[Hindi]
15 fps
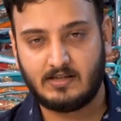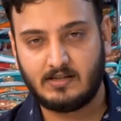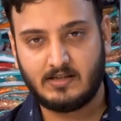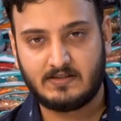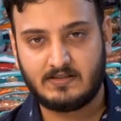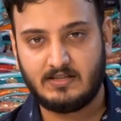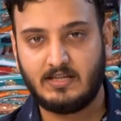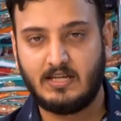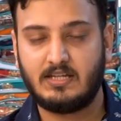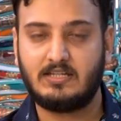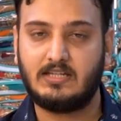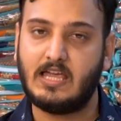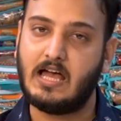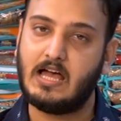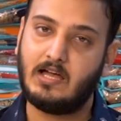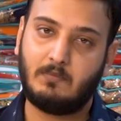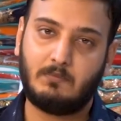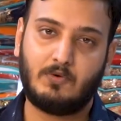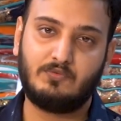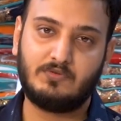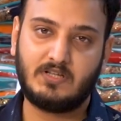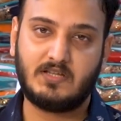करना चाहिए क्या
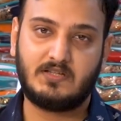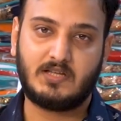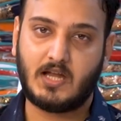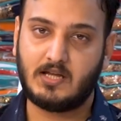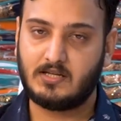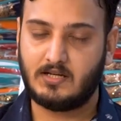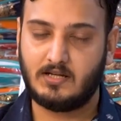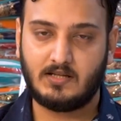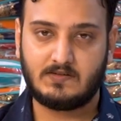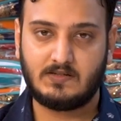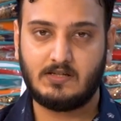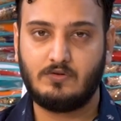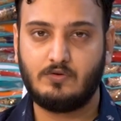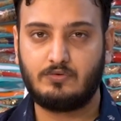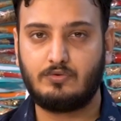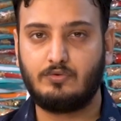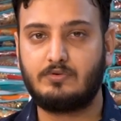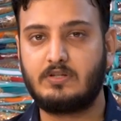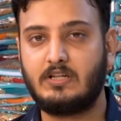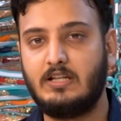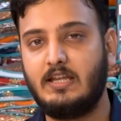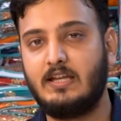अमाउंट से स्टार्ट करना चाहिए दोस्तों
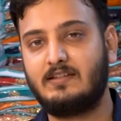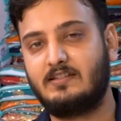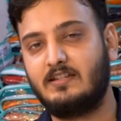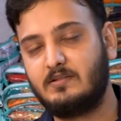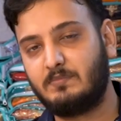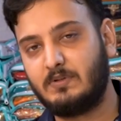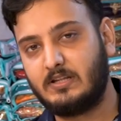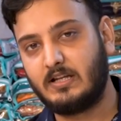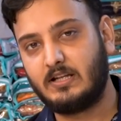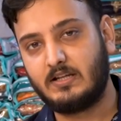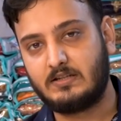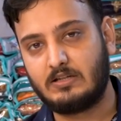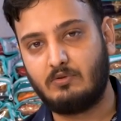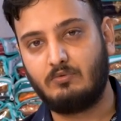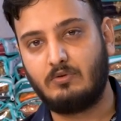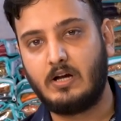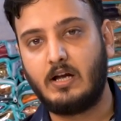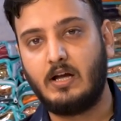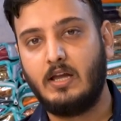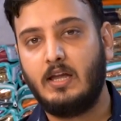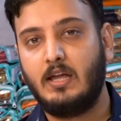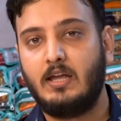उसके लिए एक चीज़ बताना चाहूँगा
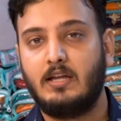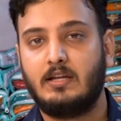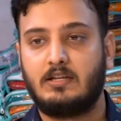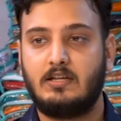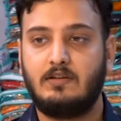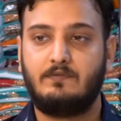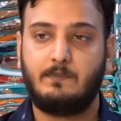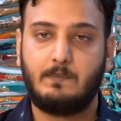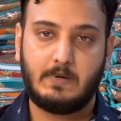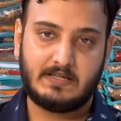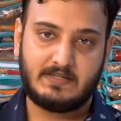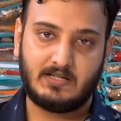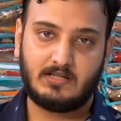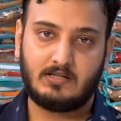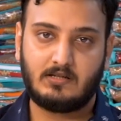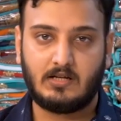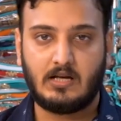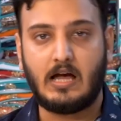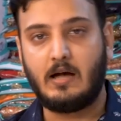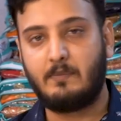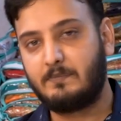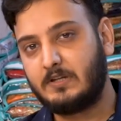कि बजट
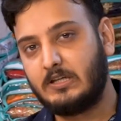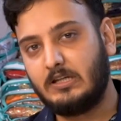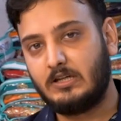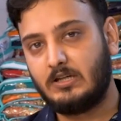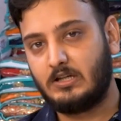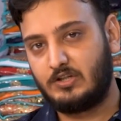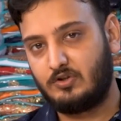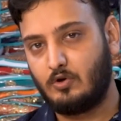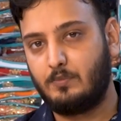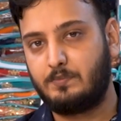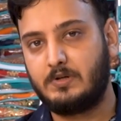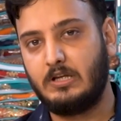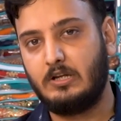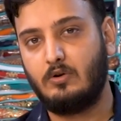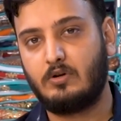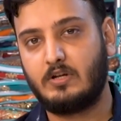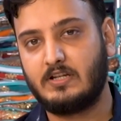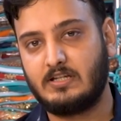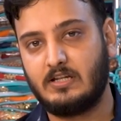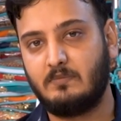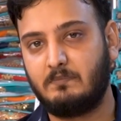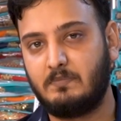आपकी शॉप की
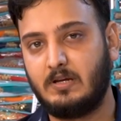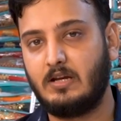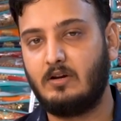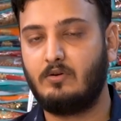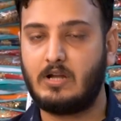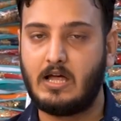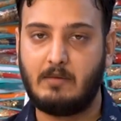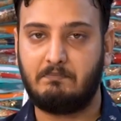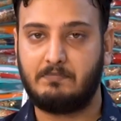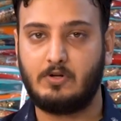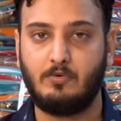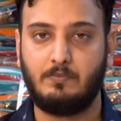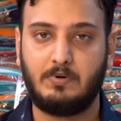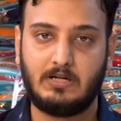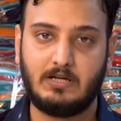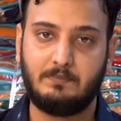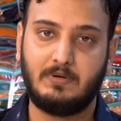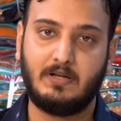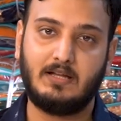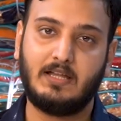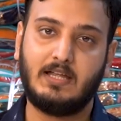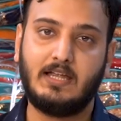लोकेशन पे और आपके ऊपर
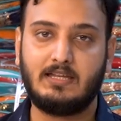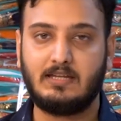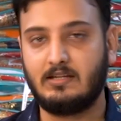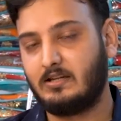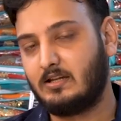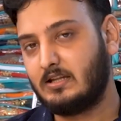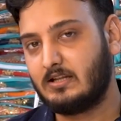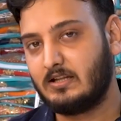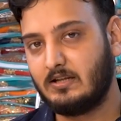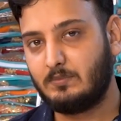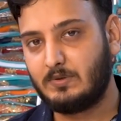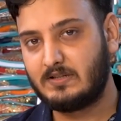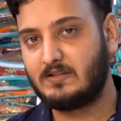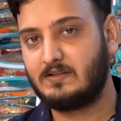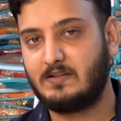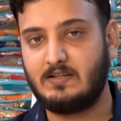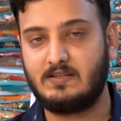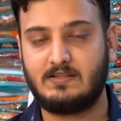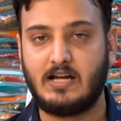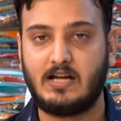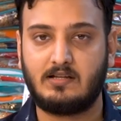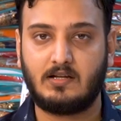डिपेंड है कि कितने बजट से
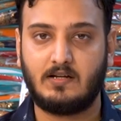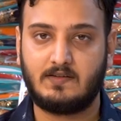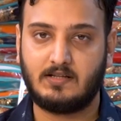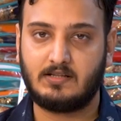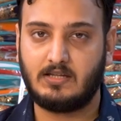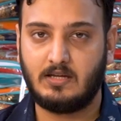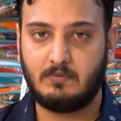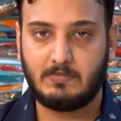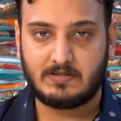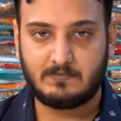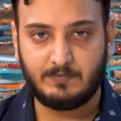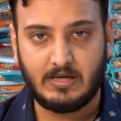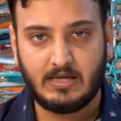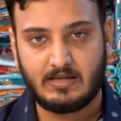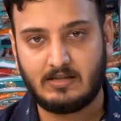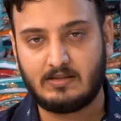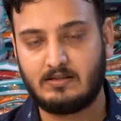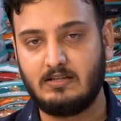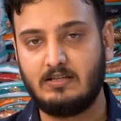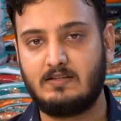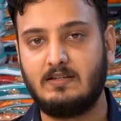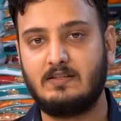स्टार्ट कर सकते हैं बस मैं एक
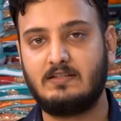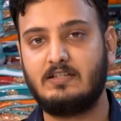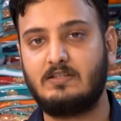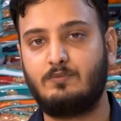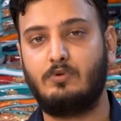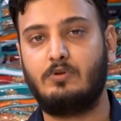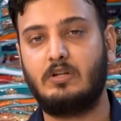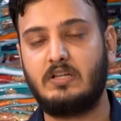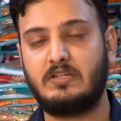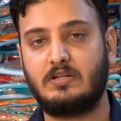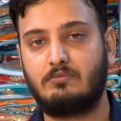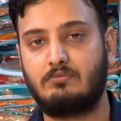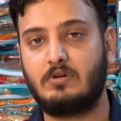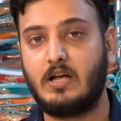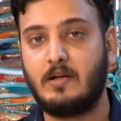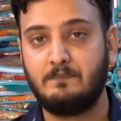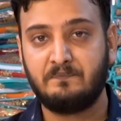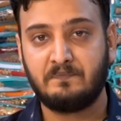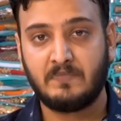इतनी सी चीज़ बोलना चाहूँगा